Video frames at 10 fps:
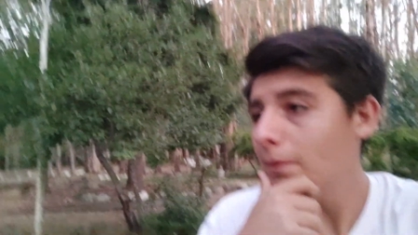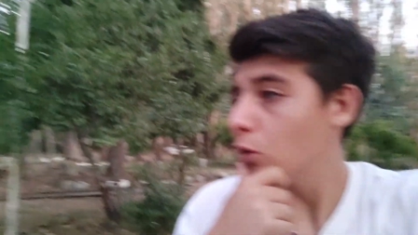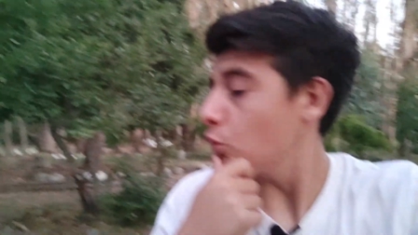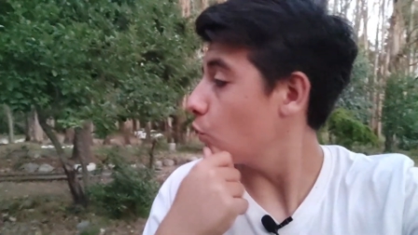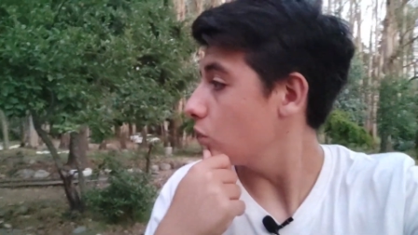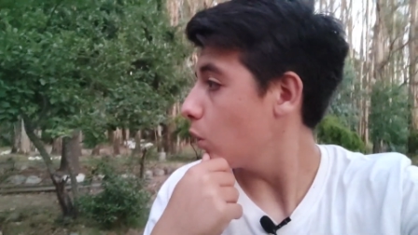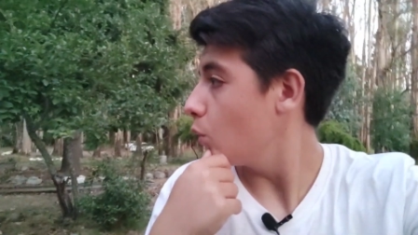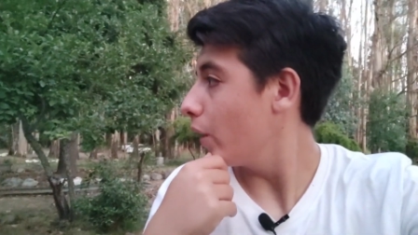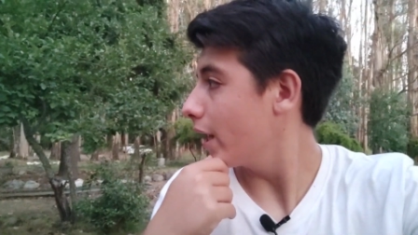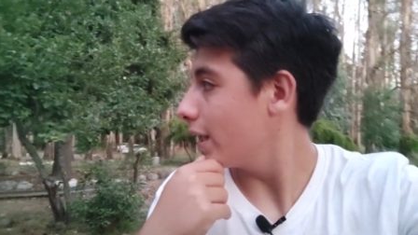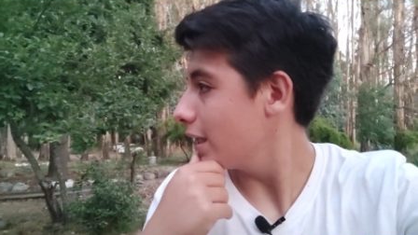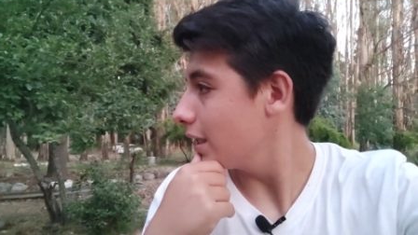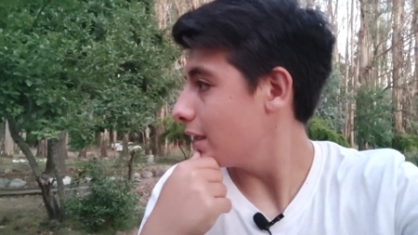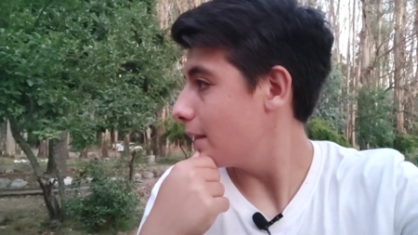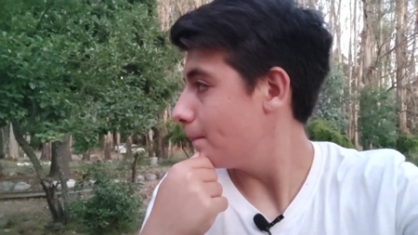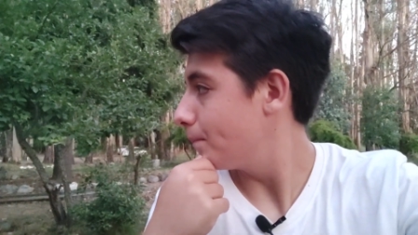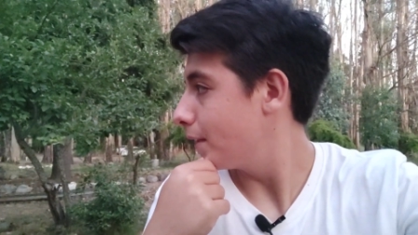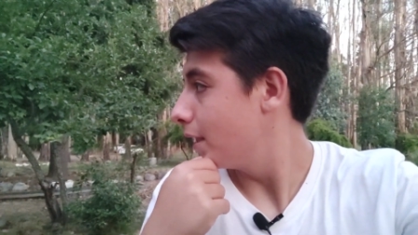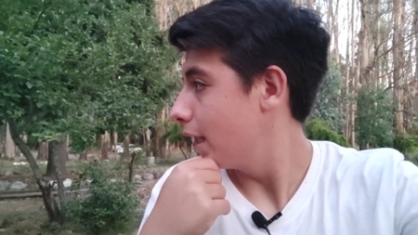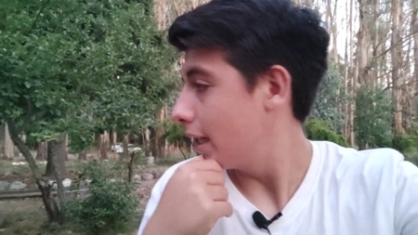Me costó encontrar un lugar acá en esta
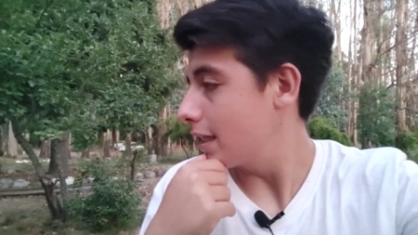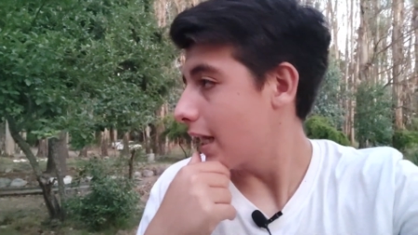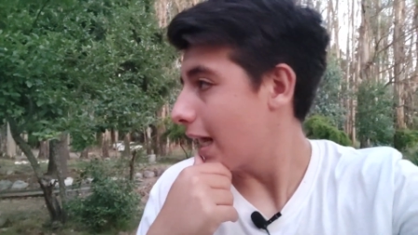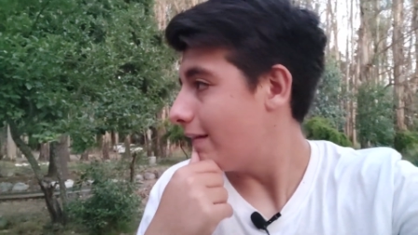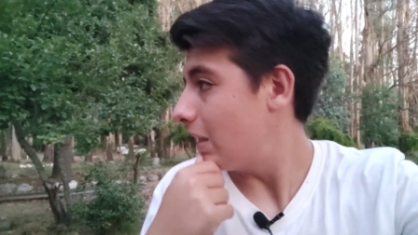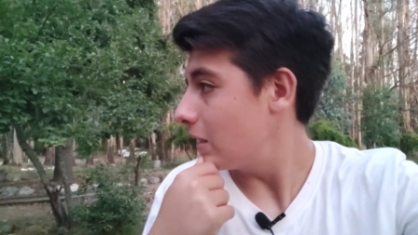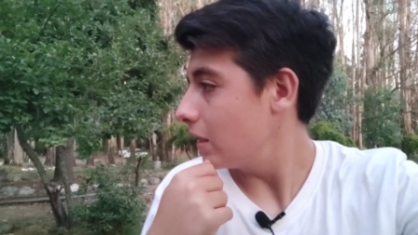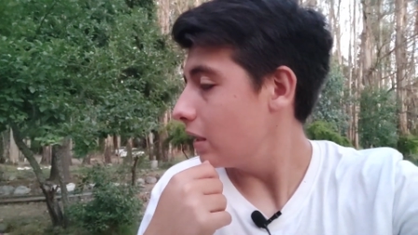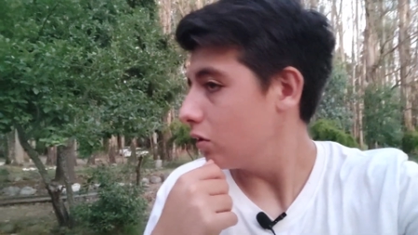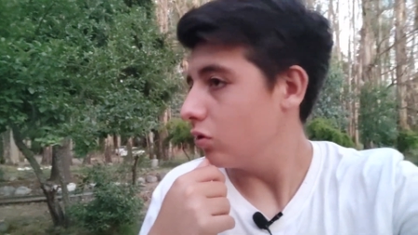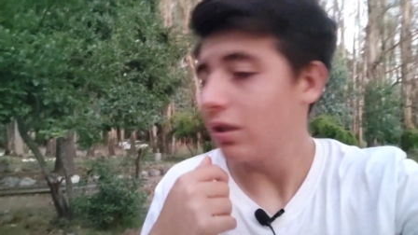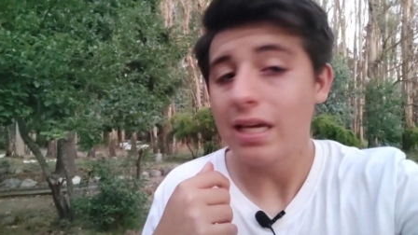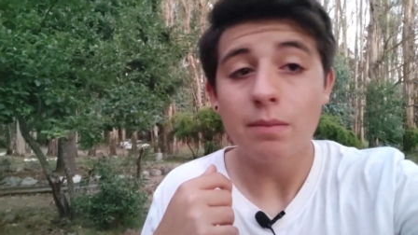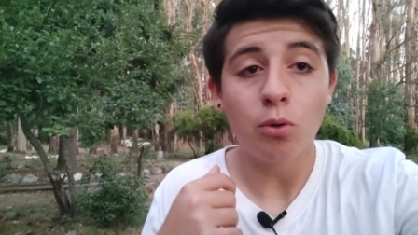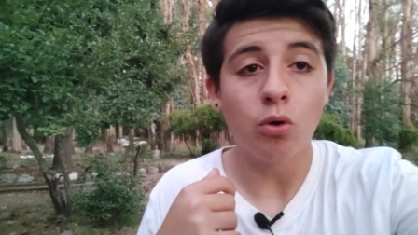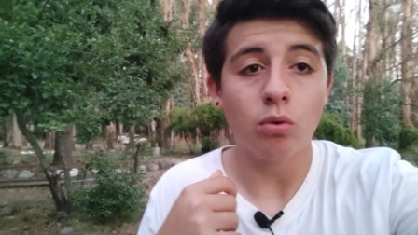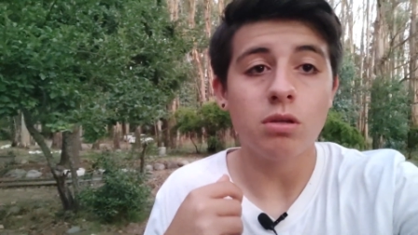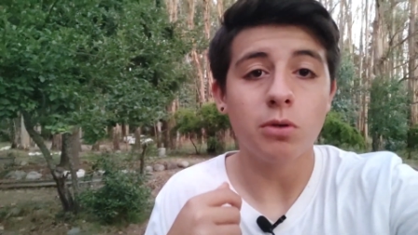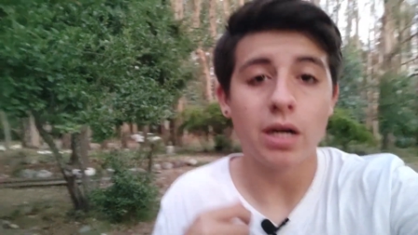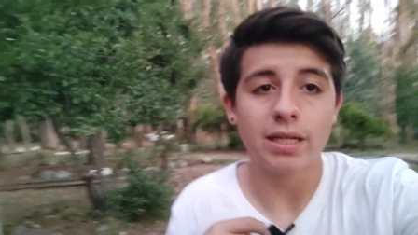en estas cabañas donde haya poco
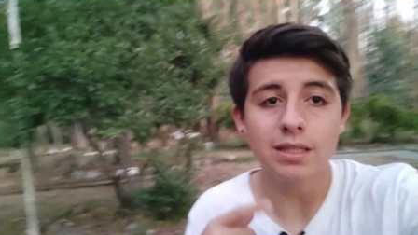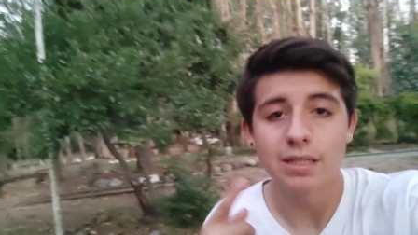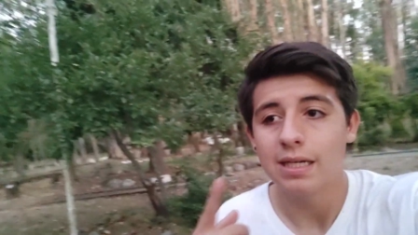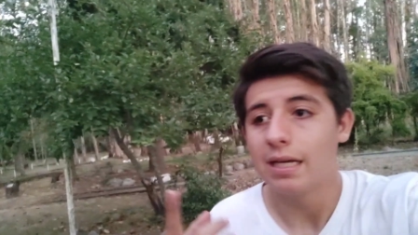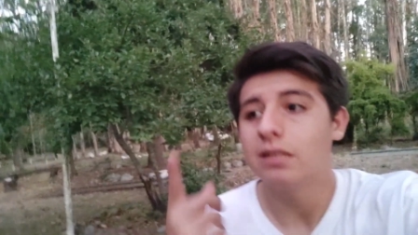ruido, poca gente.